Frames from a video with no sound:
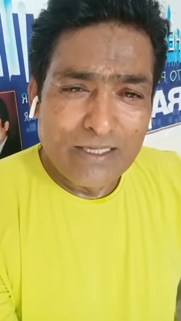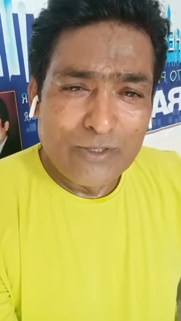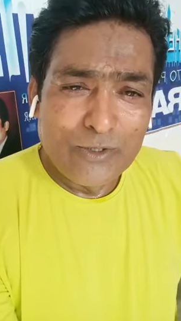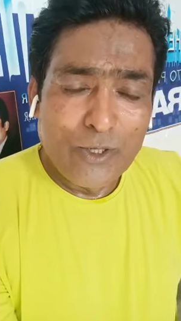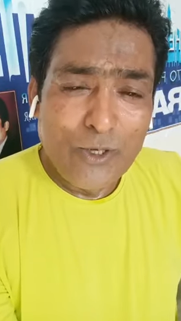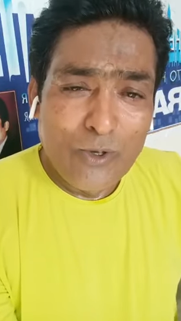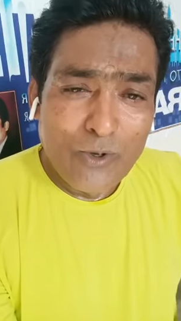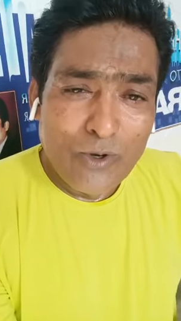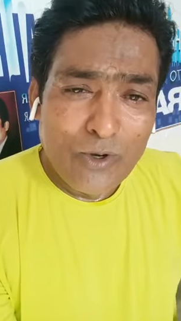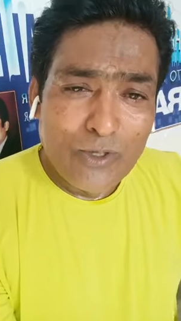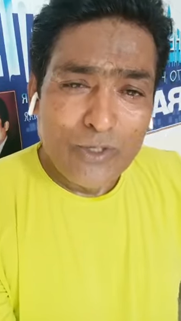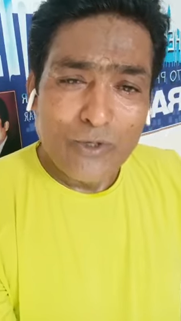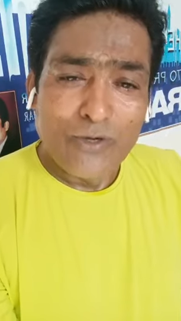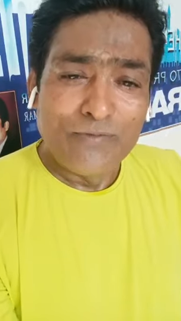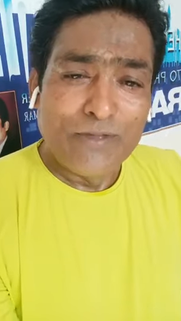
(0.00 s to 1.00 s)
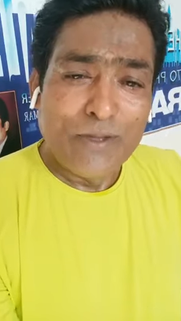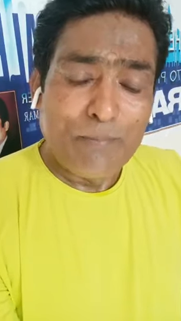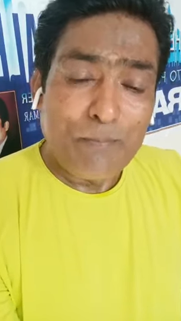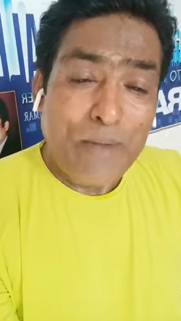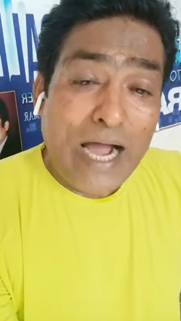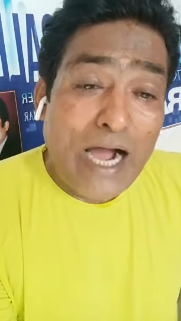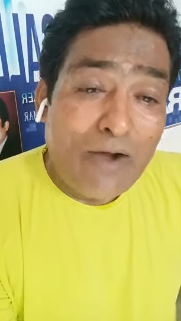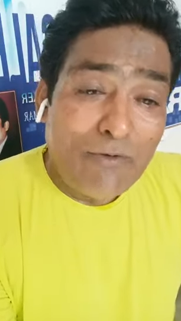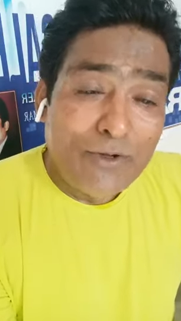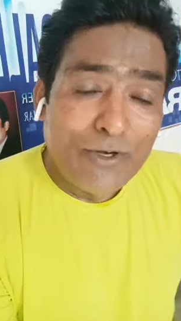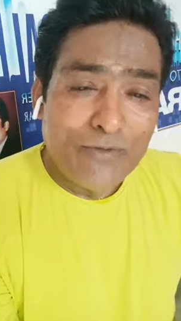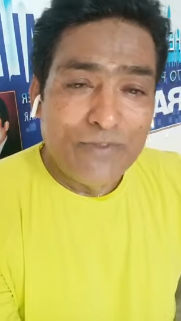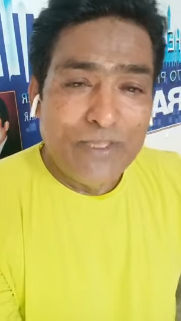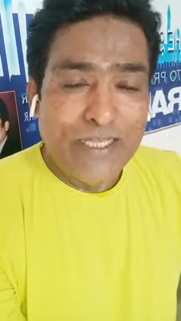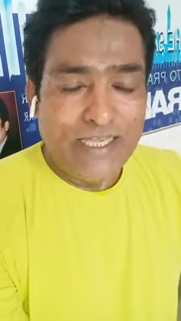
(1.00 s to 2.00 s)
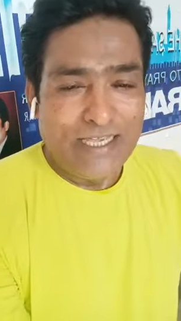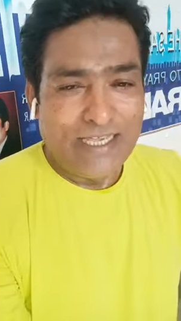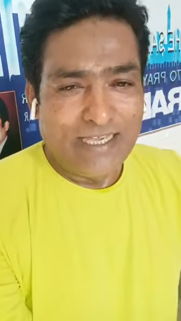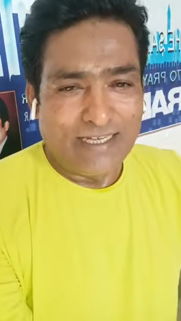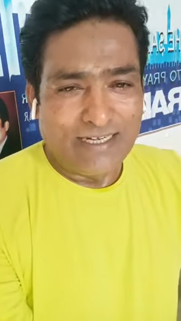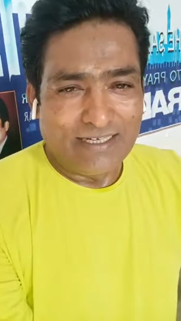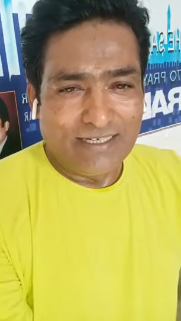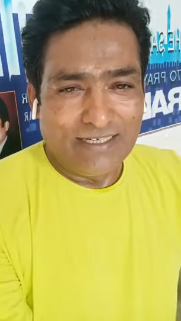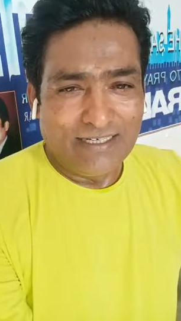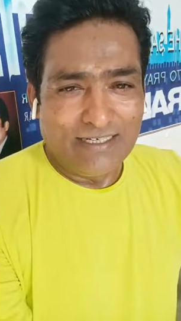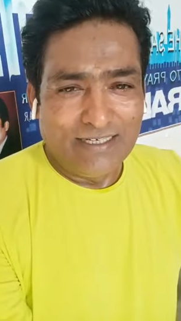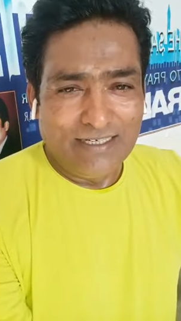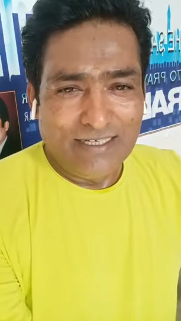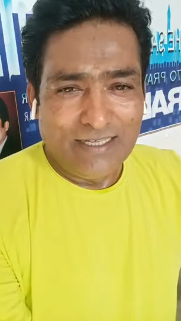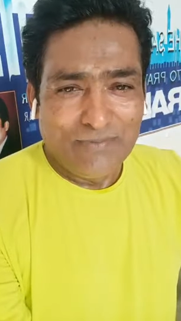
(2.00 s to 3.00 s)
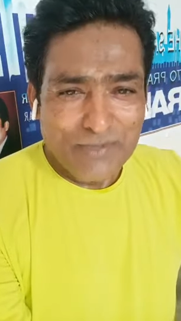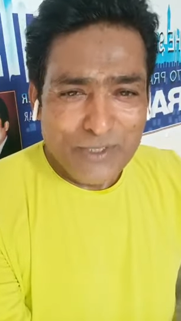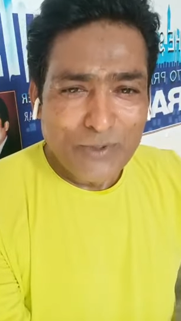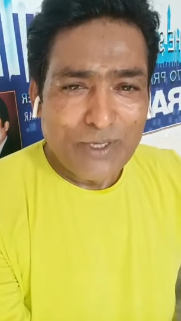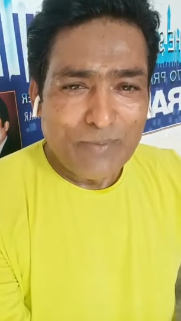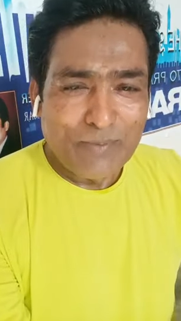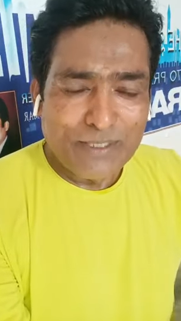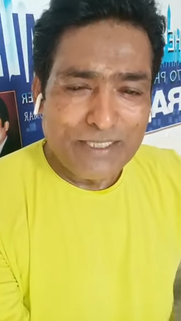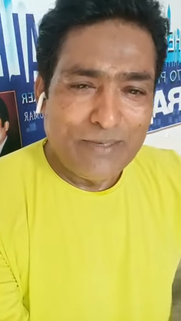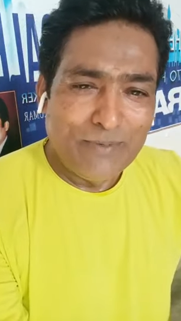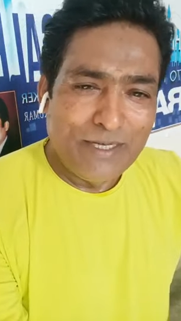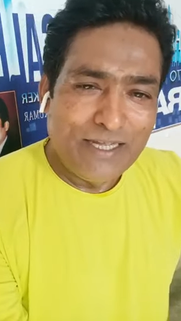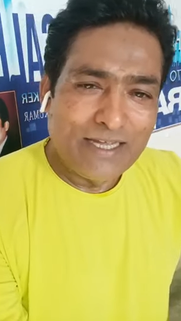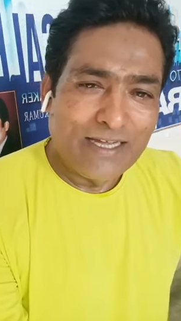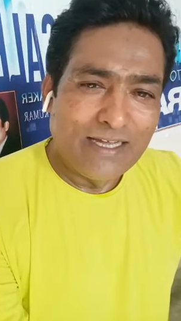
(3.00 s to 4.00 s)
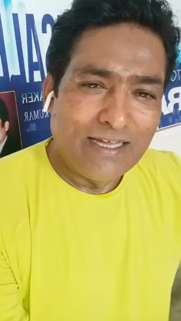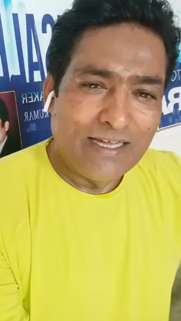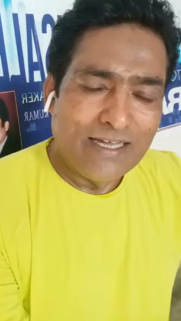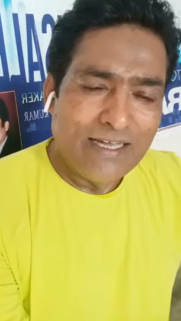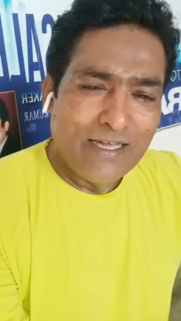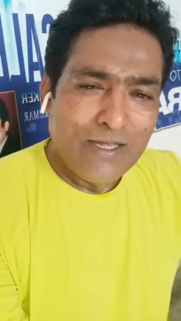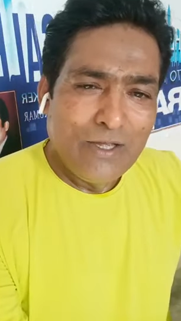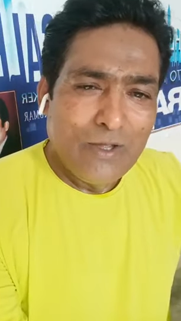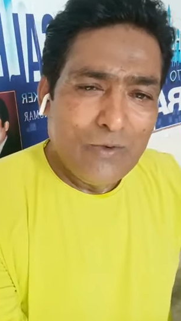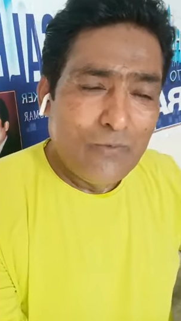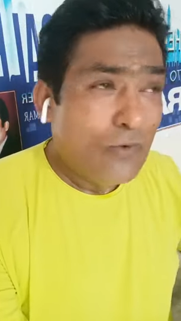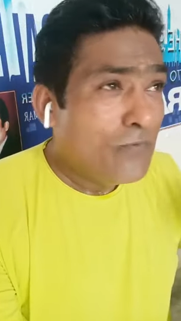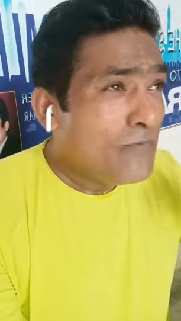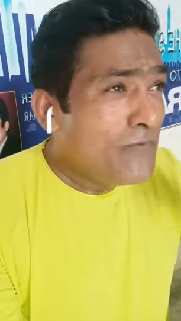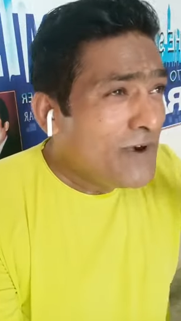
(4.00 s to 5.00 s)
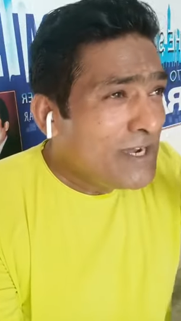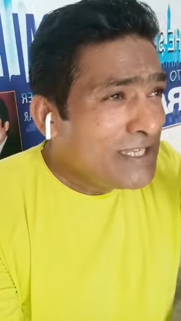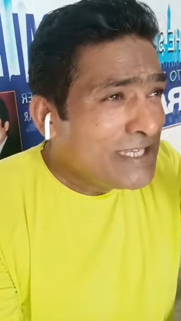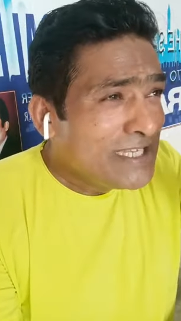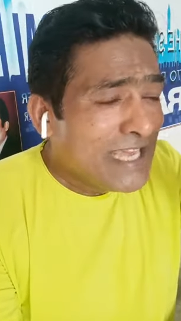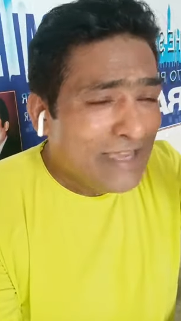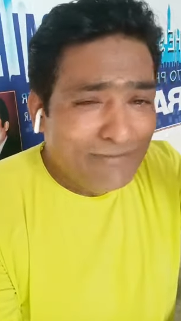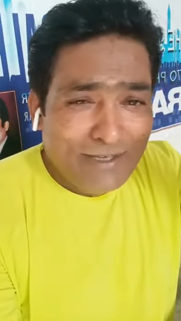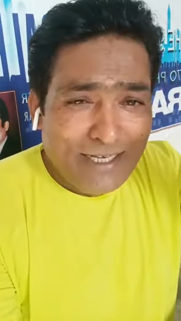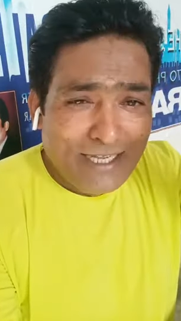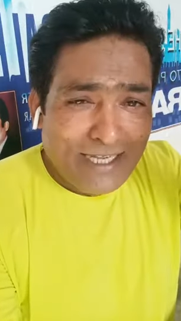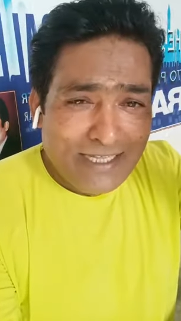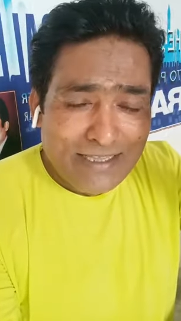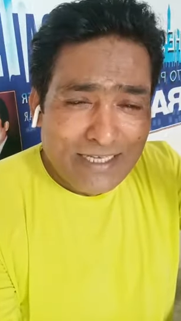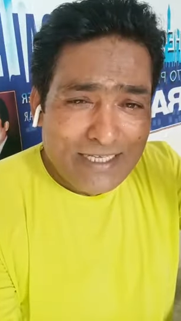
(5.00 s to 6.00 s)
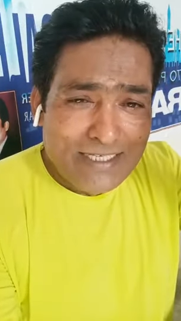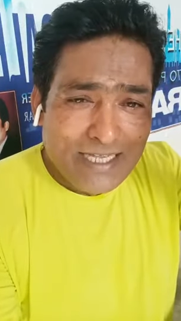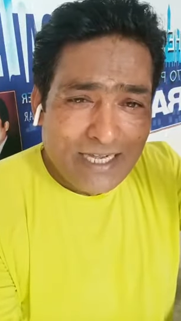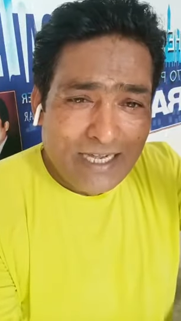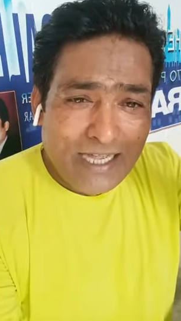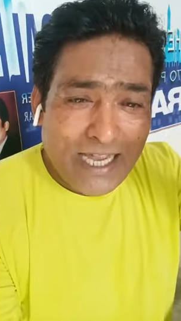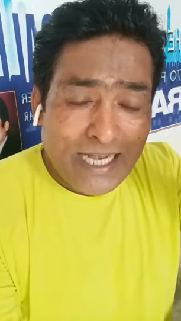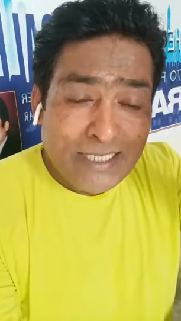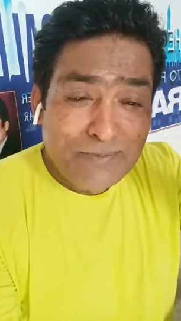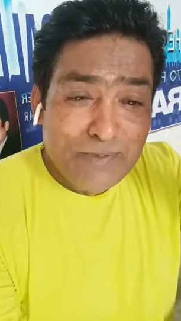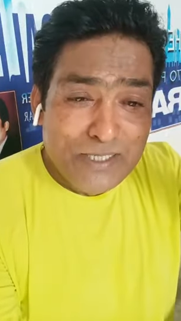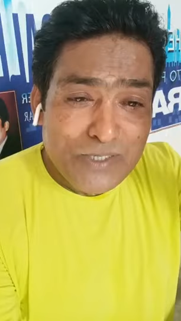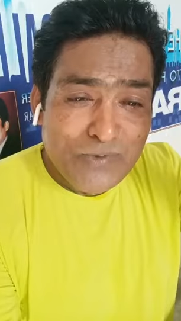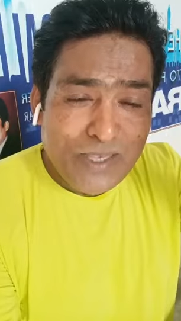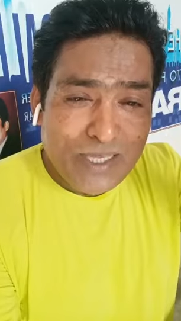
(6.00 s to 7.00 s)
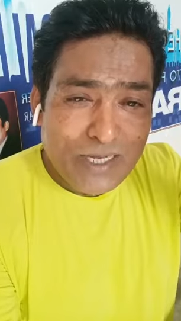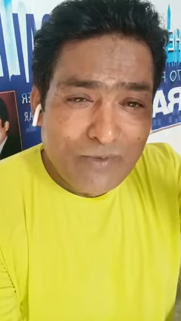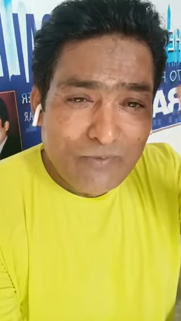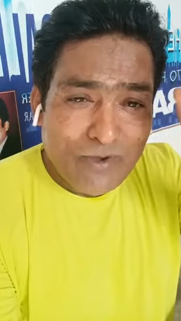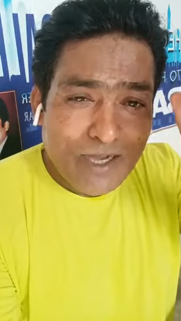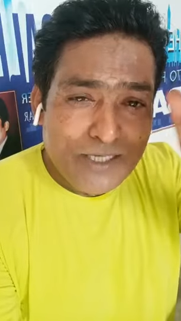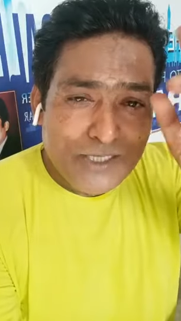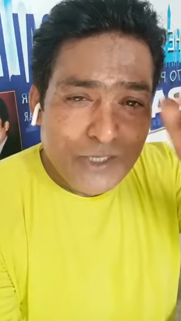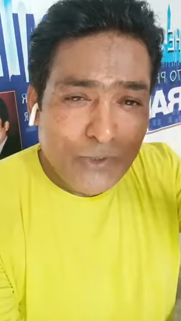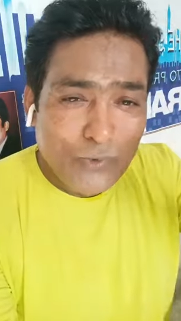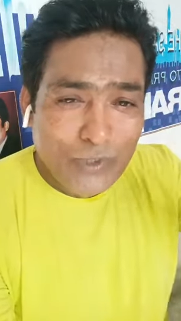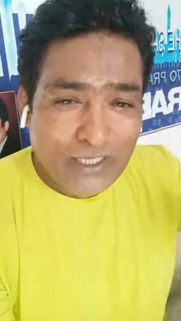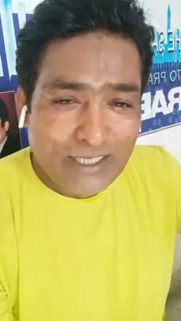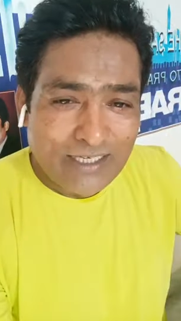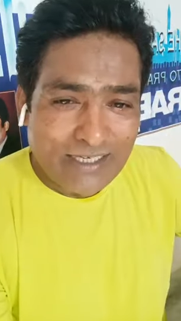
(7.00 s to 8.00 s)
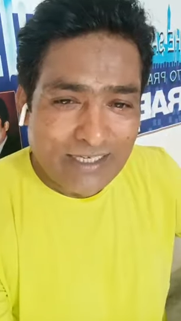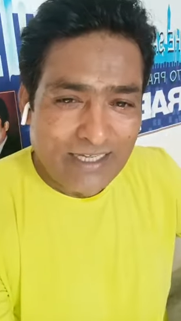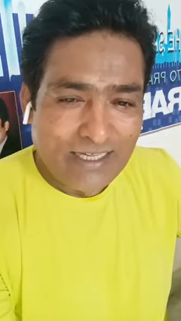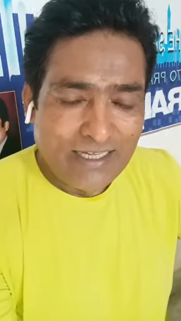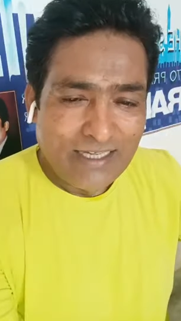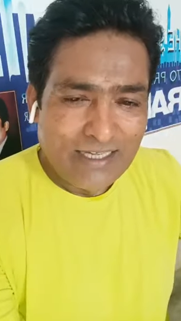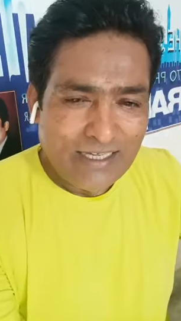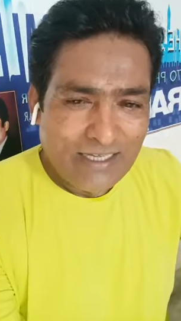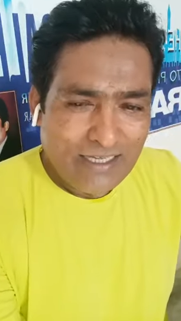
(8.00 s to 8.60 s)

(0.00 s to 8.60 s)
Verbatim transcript: द लॉर्ड ऑफ द पावर ऑफ द एयर इप्सियों की पत्री में लिखा है वो फर्स्ट हेवन के अंदर जहां एटमोस्फियर है वहां से रूल कर रहा है